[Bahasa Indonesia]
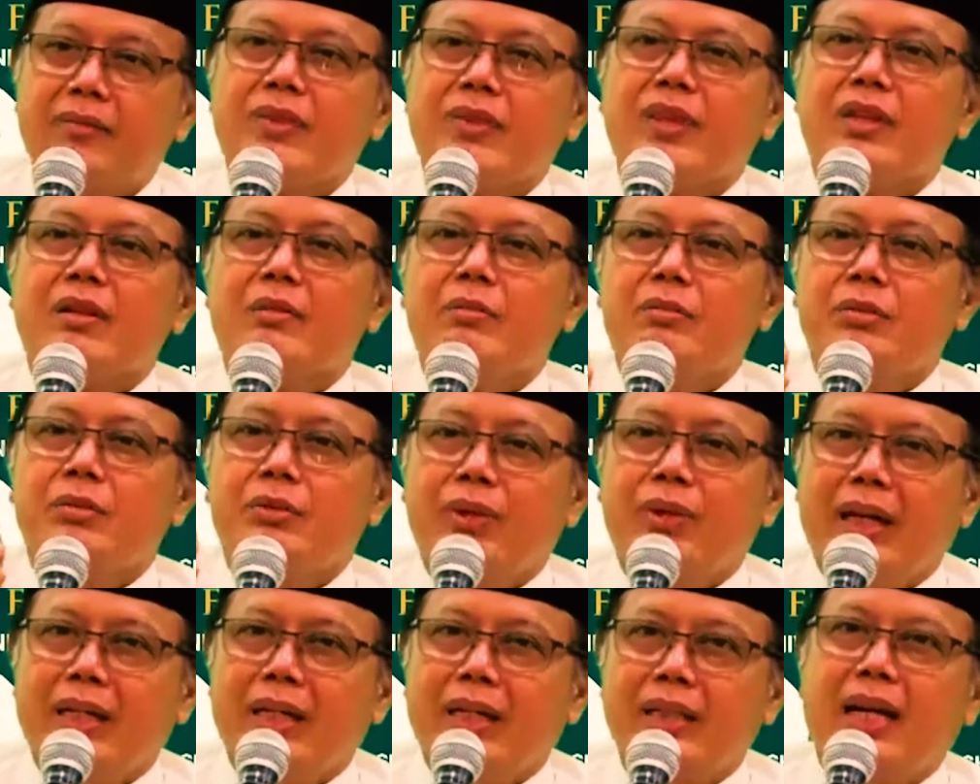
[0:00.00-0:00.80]

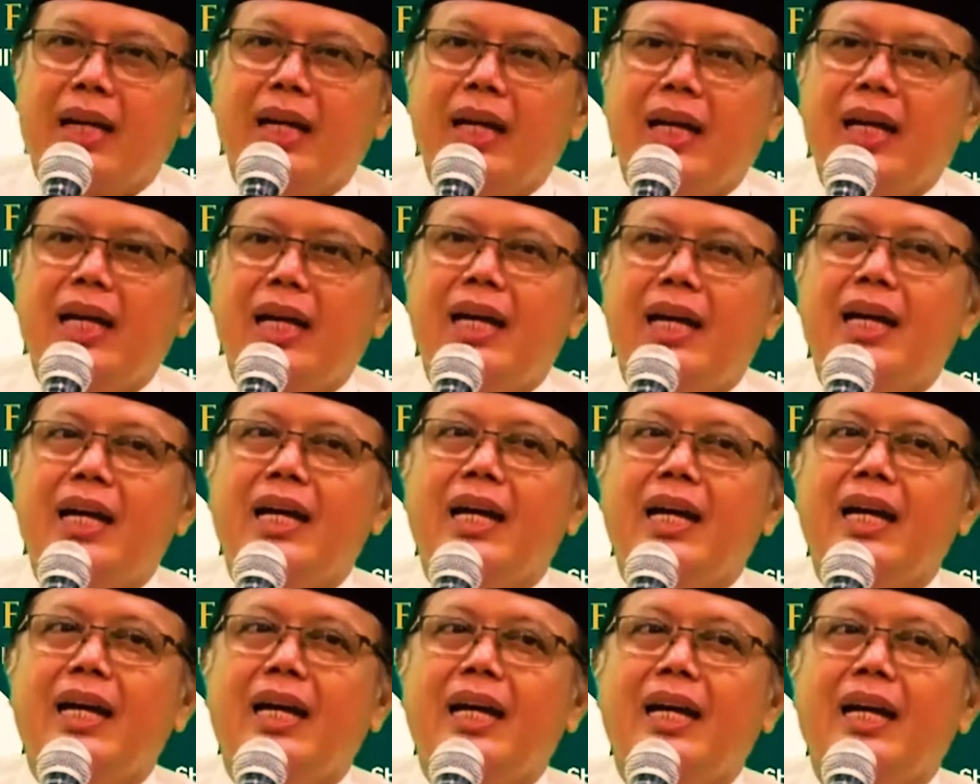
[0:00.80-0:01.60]
puasa,
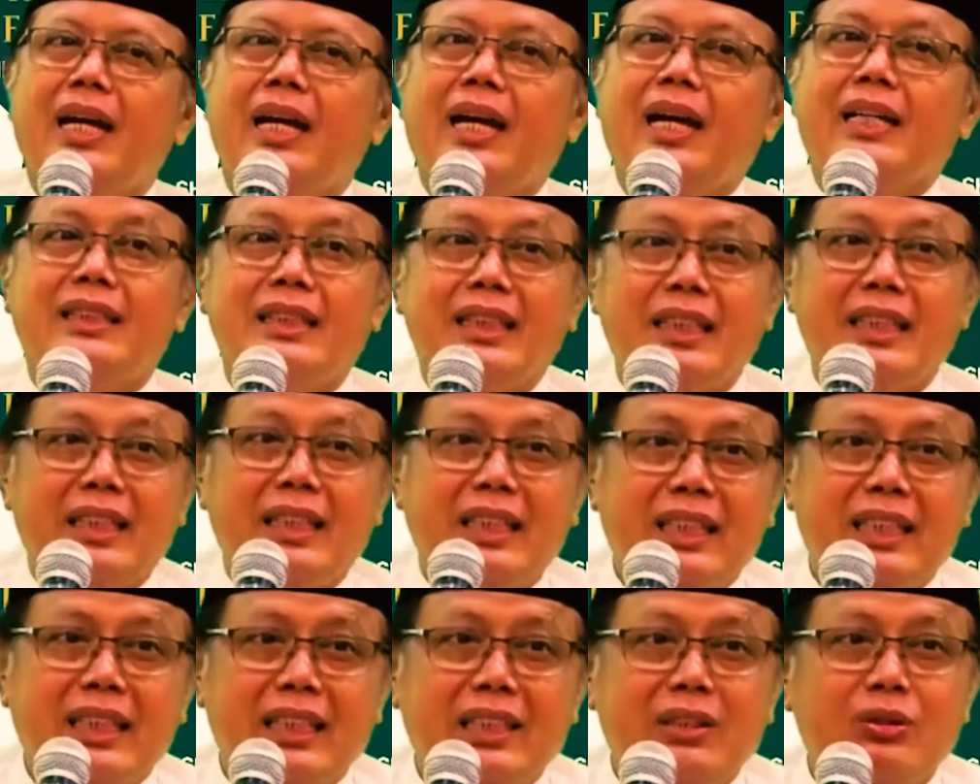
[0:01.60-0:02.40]

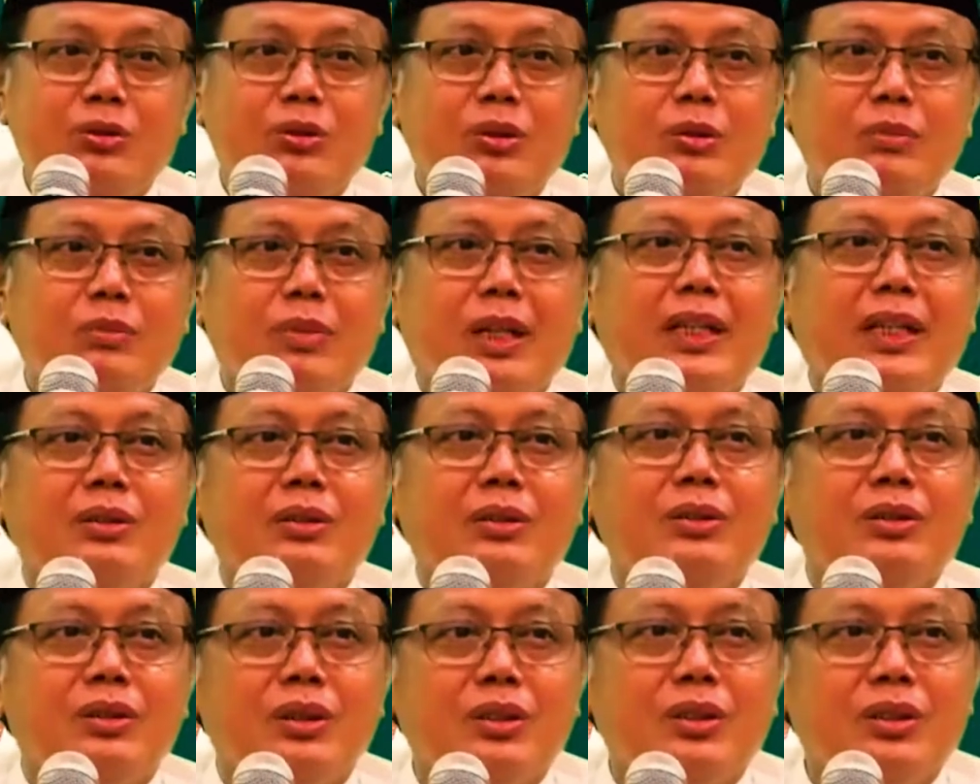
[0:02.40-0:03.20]
haji, itu ibadah
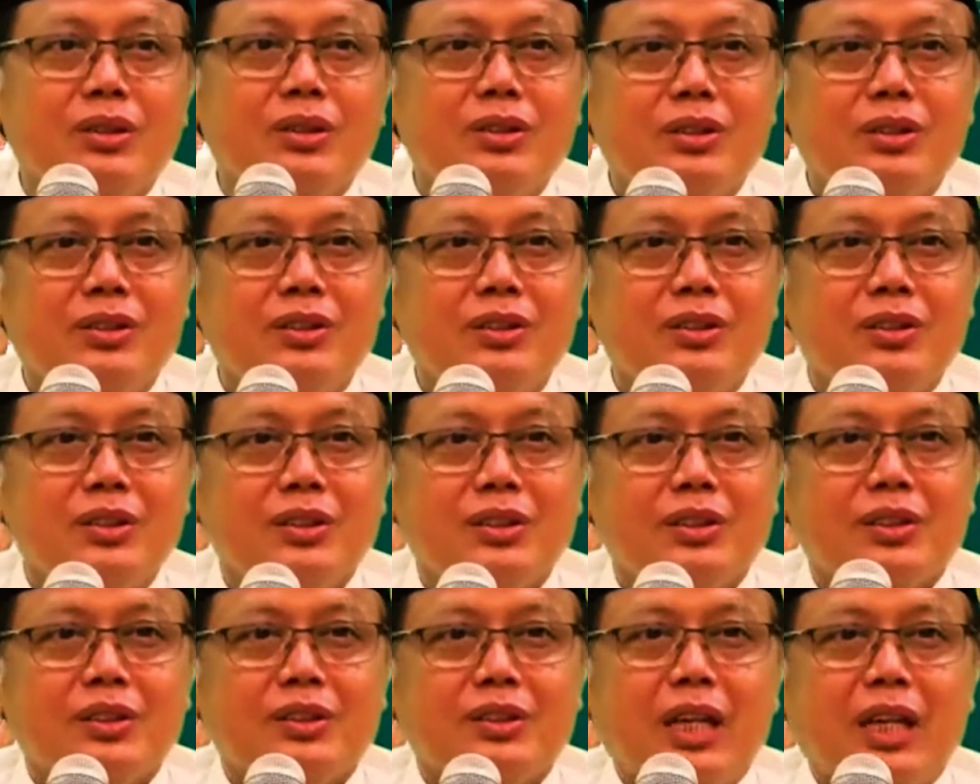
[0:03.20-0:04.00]
khusus.
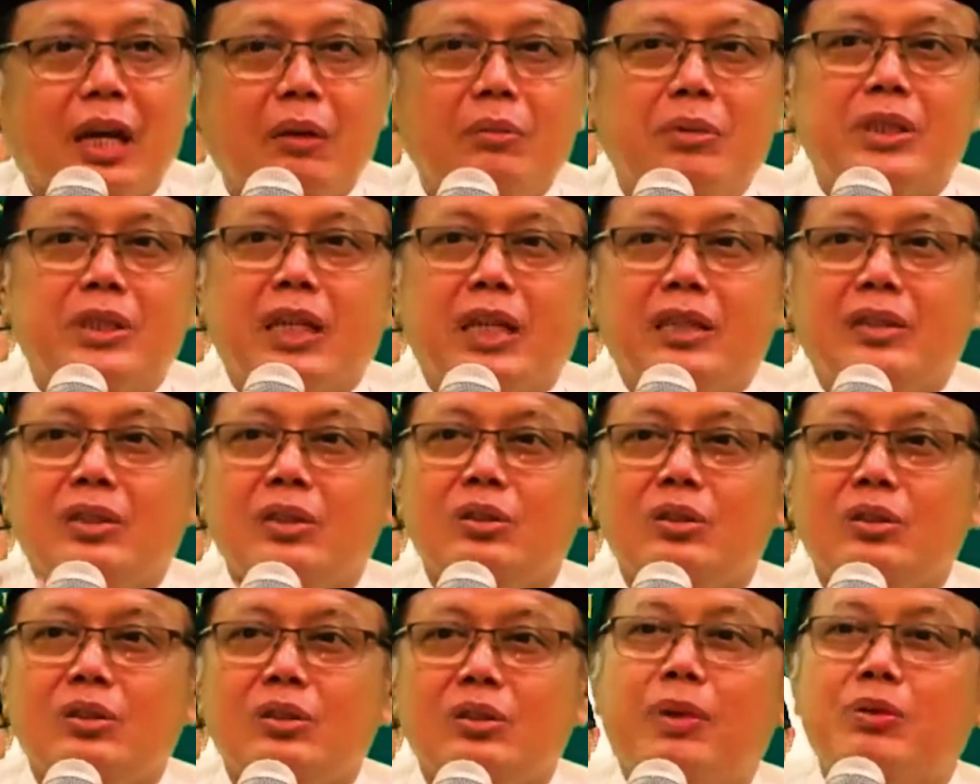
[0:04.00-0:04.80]
Tidak bisa
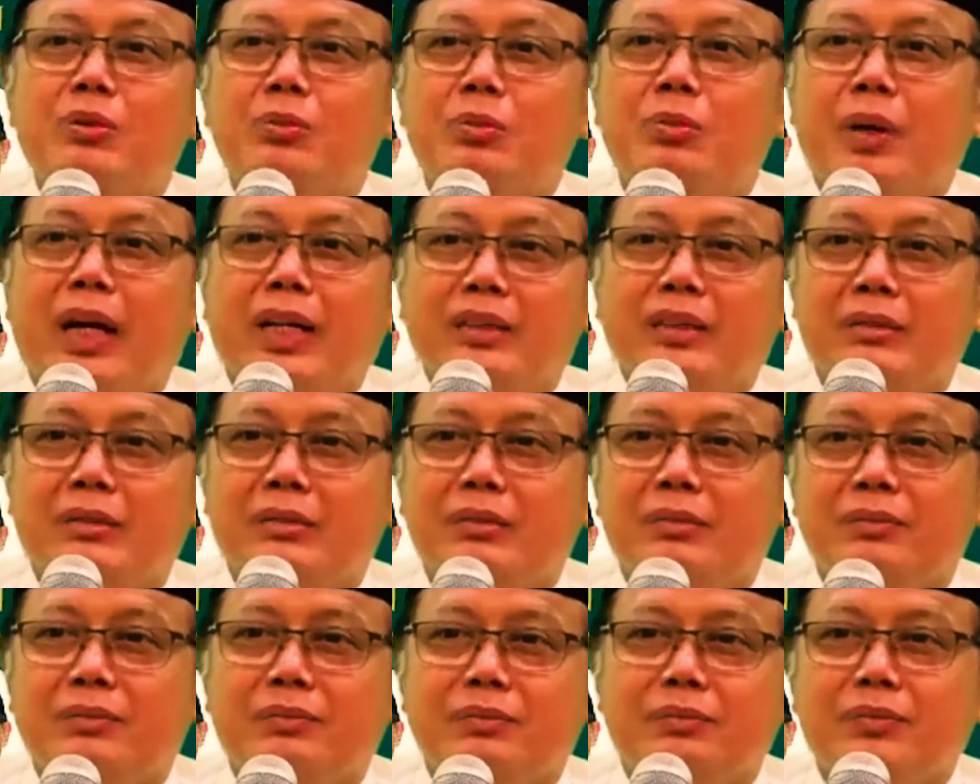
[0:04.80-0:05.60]
dirubah-rubah itu.
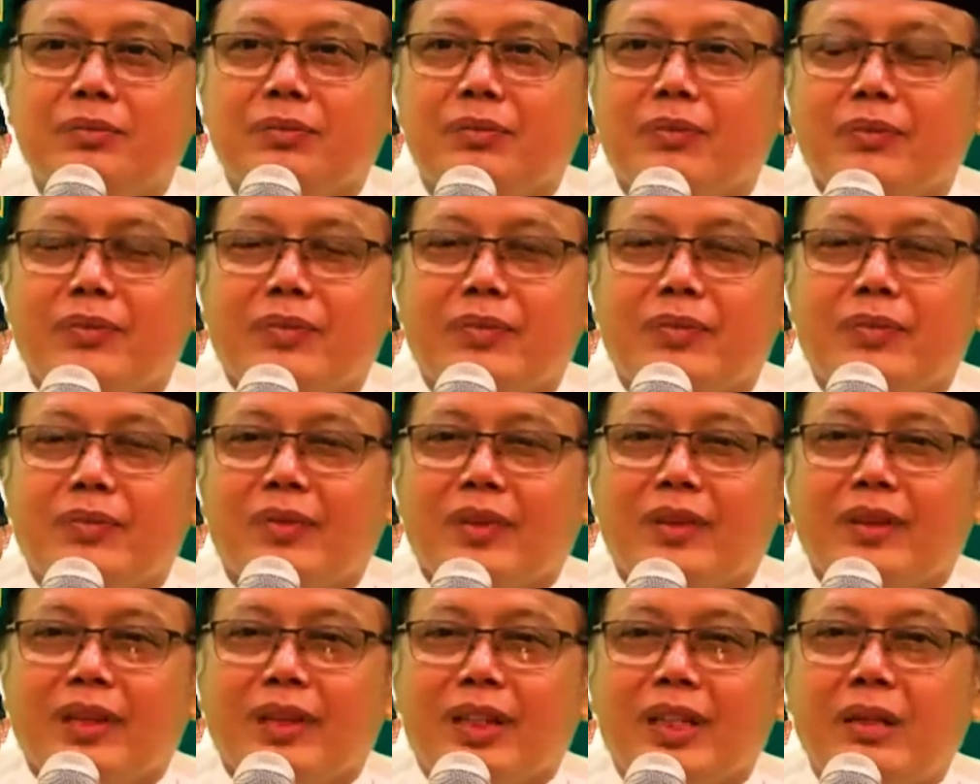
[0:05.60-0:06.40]

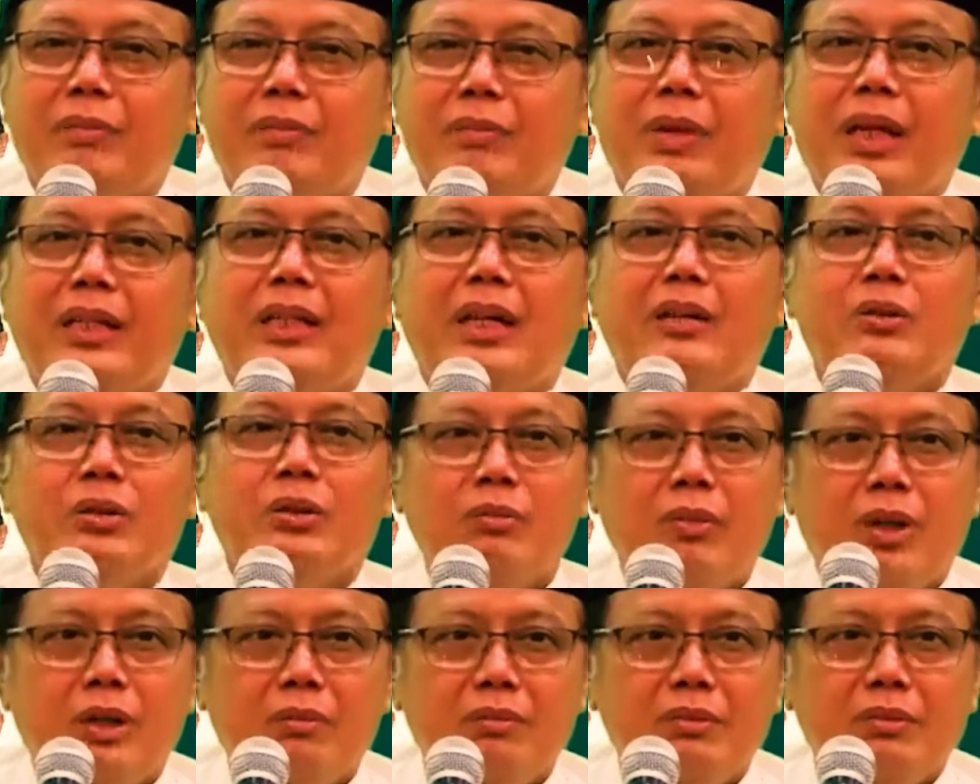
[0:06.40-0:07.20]
Ibadah
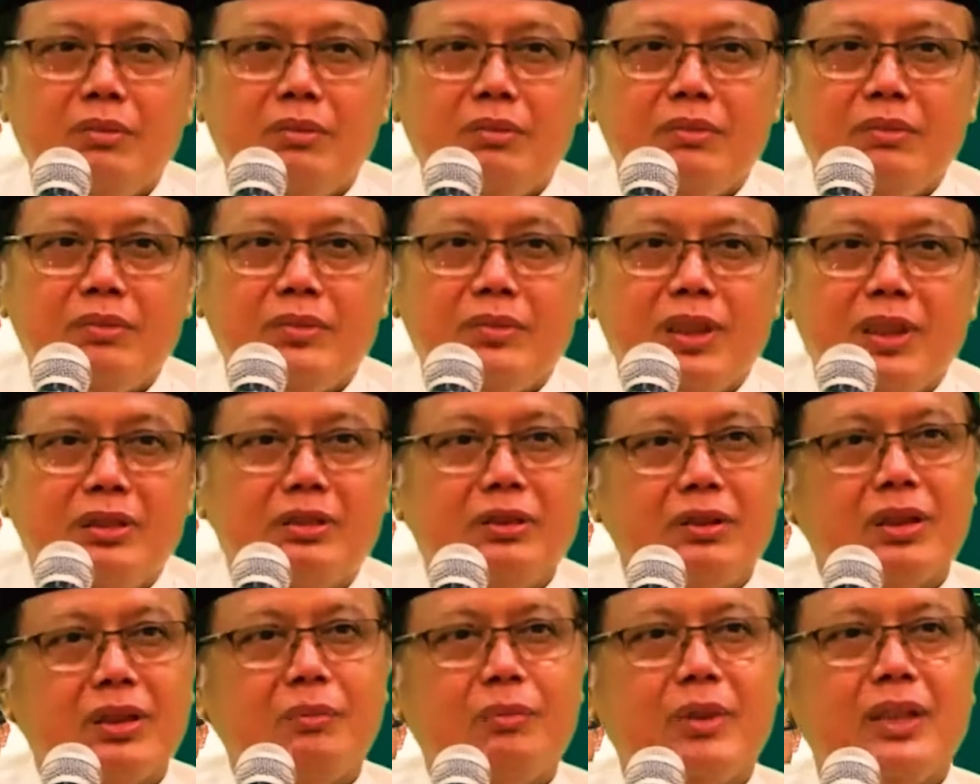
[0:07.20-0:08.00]
umum
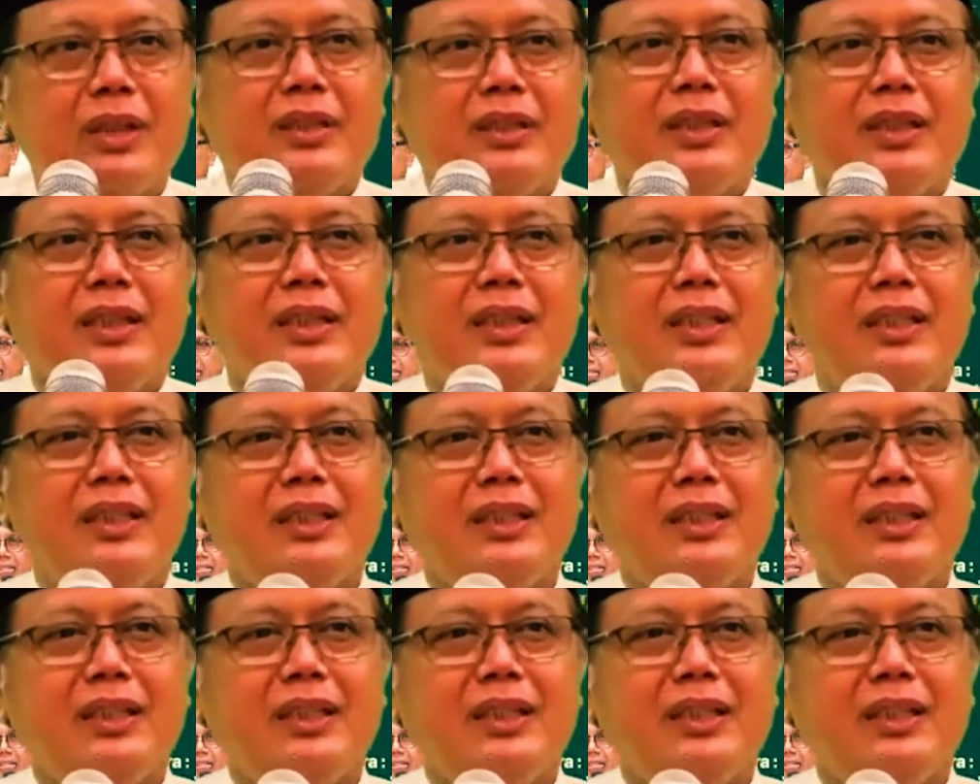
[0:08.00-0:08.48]
itu seperti